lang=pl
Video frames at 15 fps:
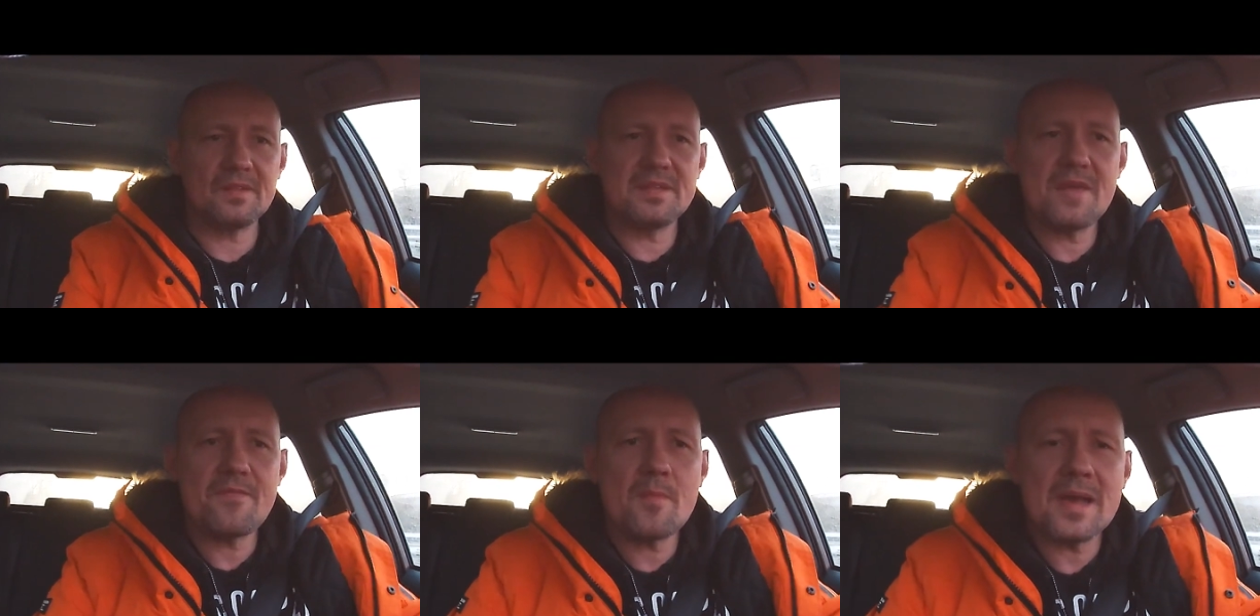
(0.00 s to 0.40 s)

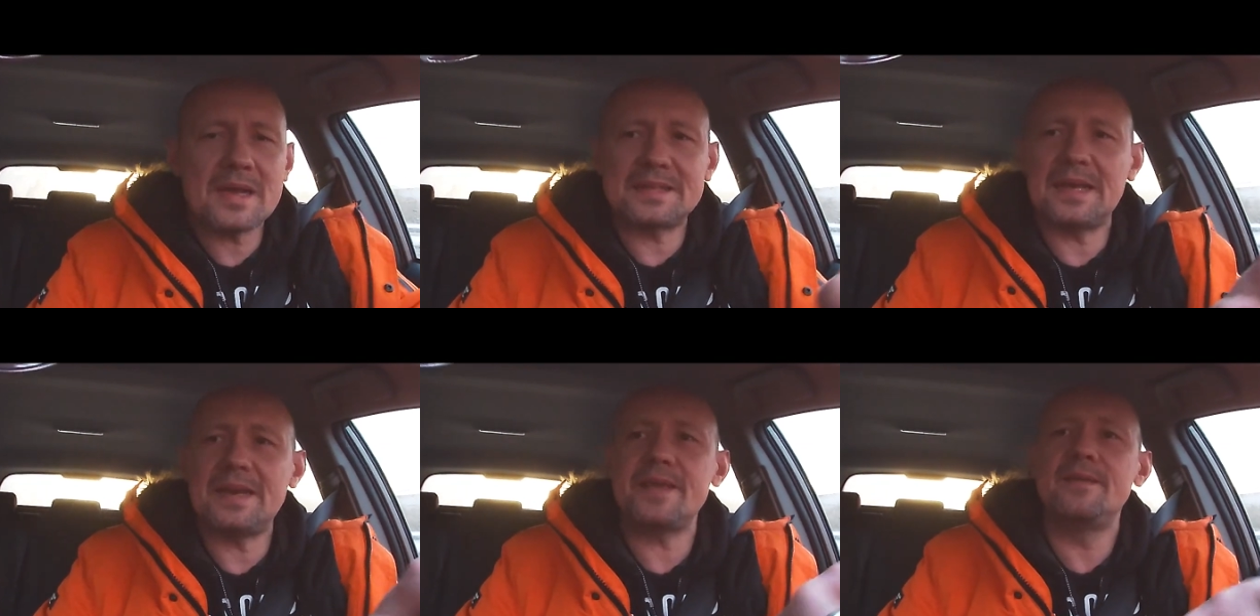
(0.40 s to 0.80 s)
Nie wiem
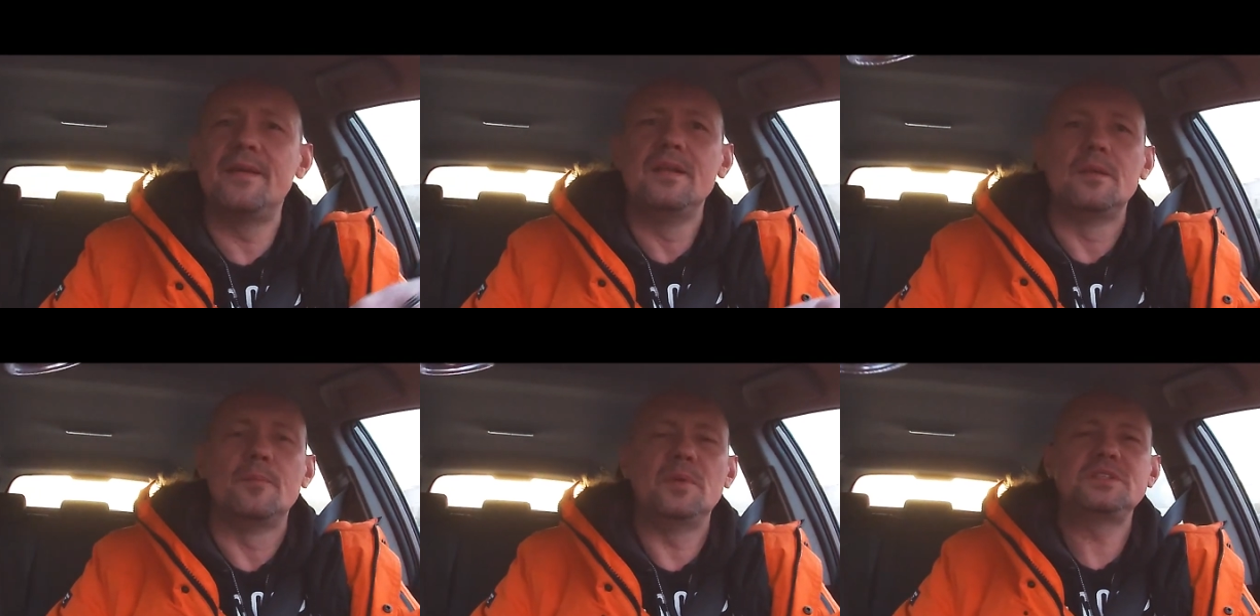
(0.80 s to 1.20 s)
jak dalej
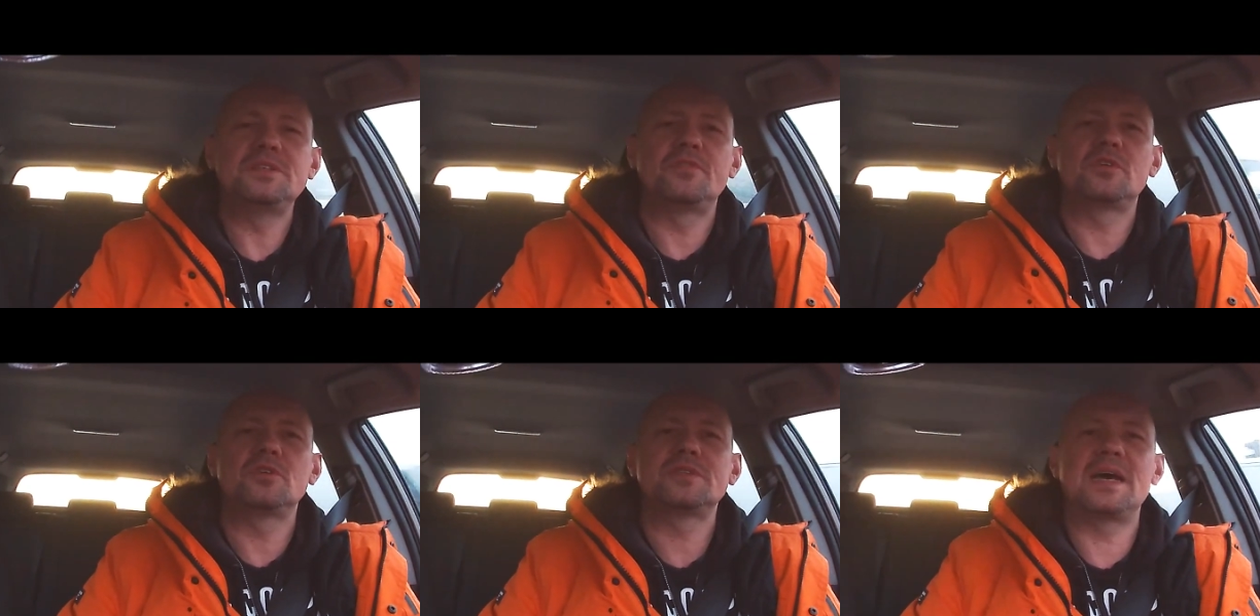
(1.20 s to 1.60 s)

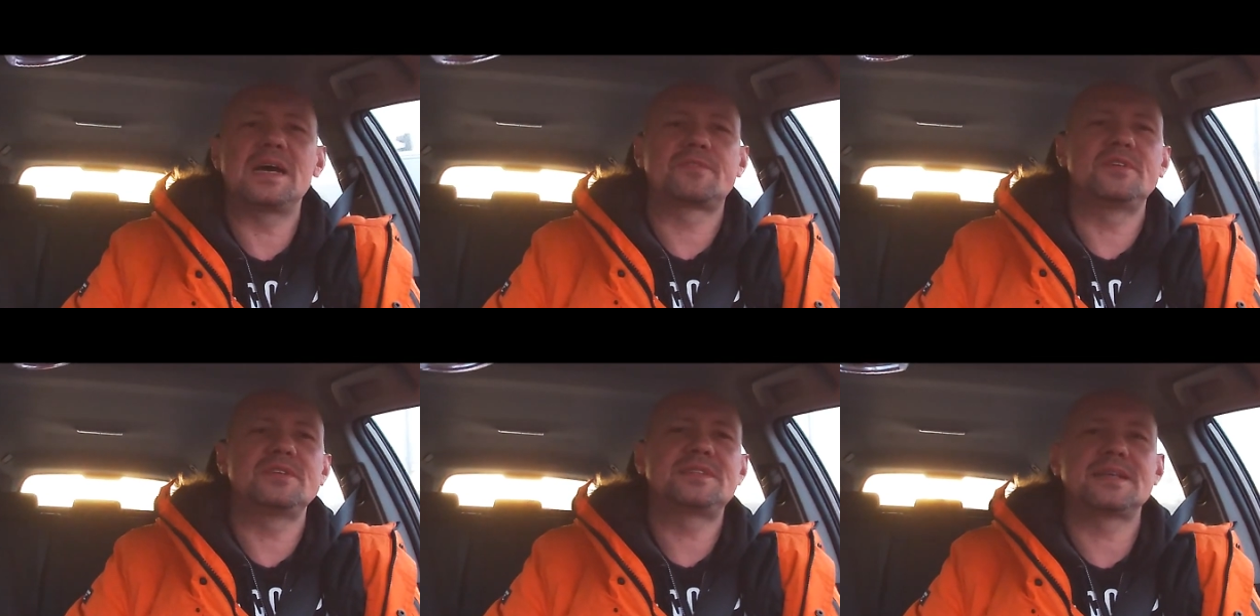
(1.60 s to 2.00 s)
będzie
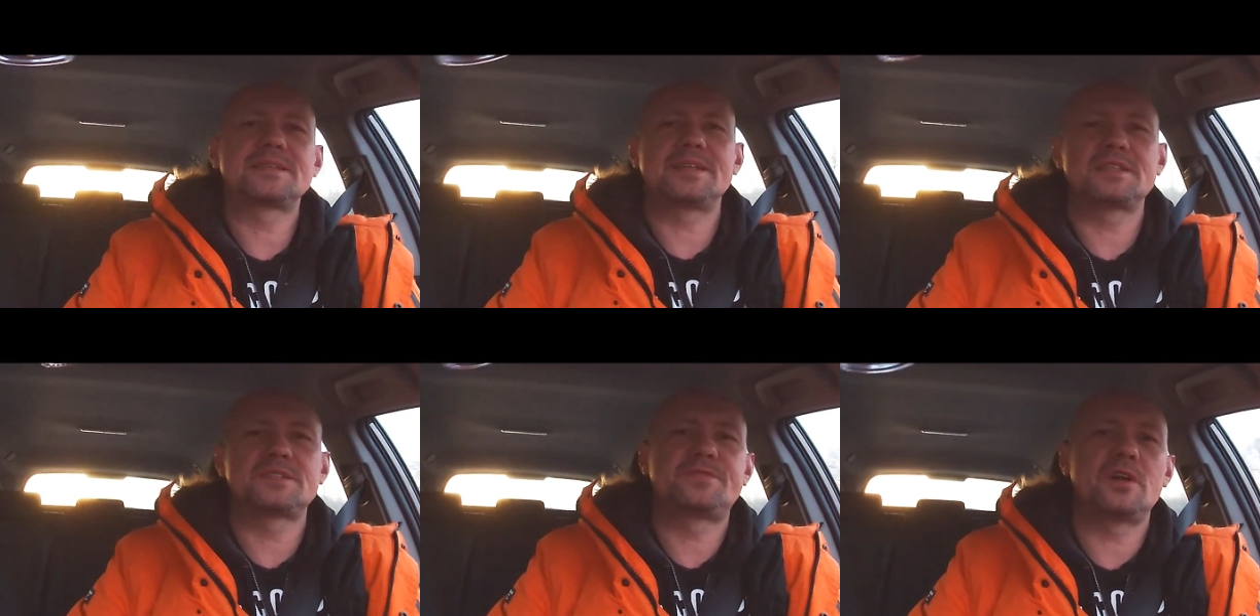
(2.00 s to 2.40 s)
wyglądała kwestia
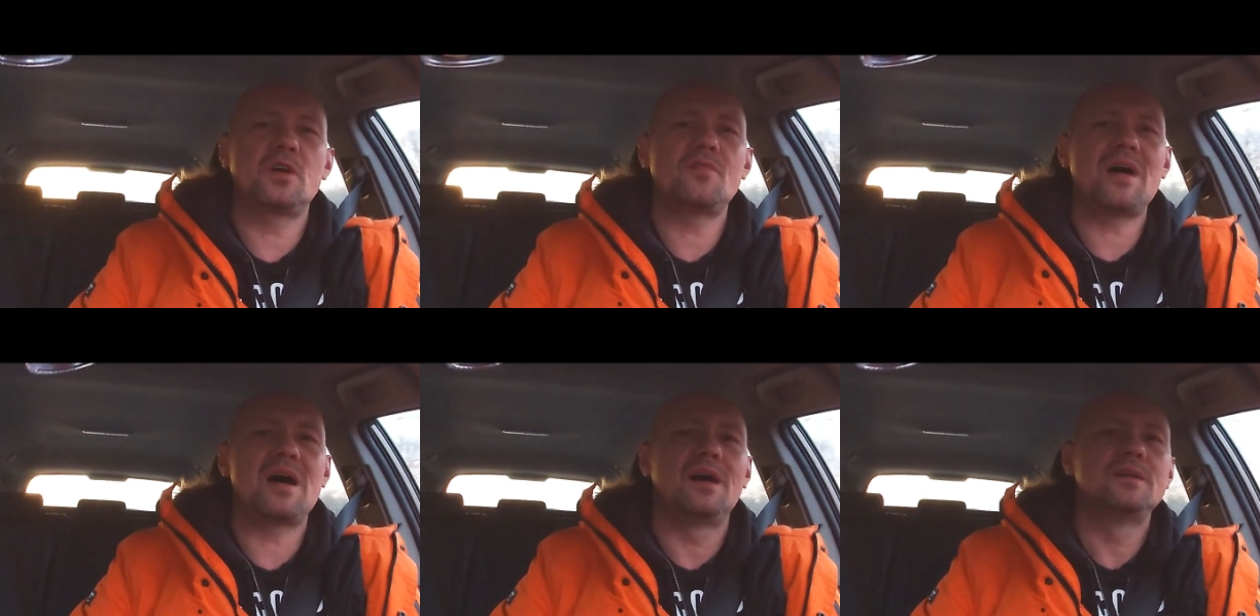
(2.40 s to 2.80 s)

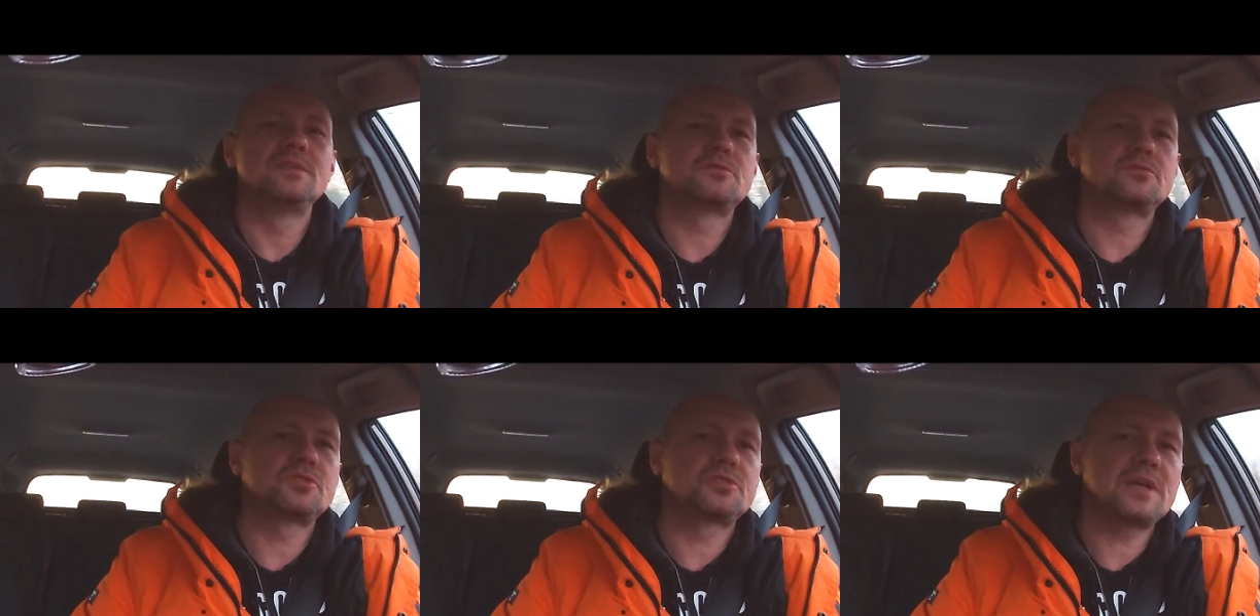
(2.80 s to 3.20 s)
transferowa.
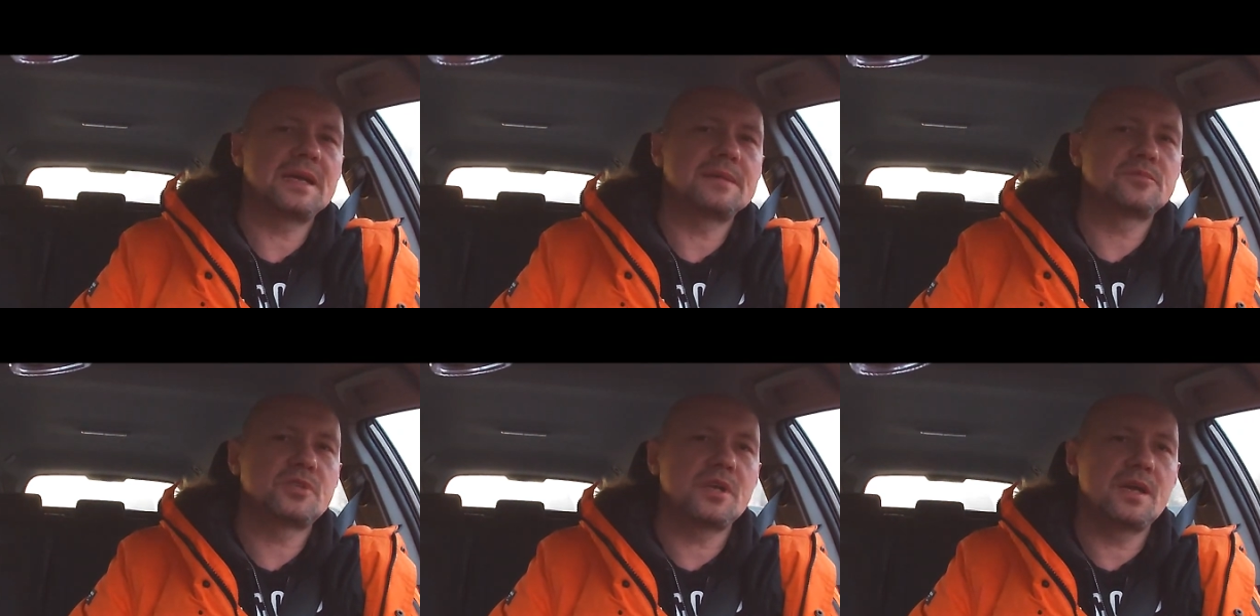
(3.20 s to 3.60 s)

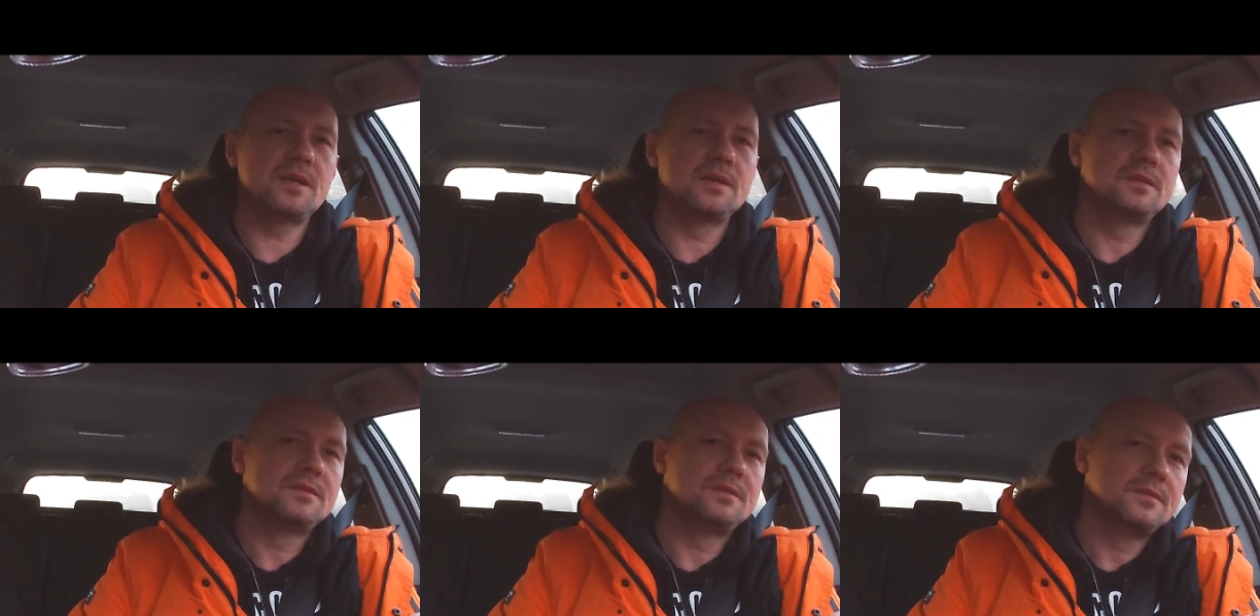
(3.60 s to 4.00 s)
Słyszałem, że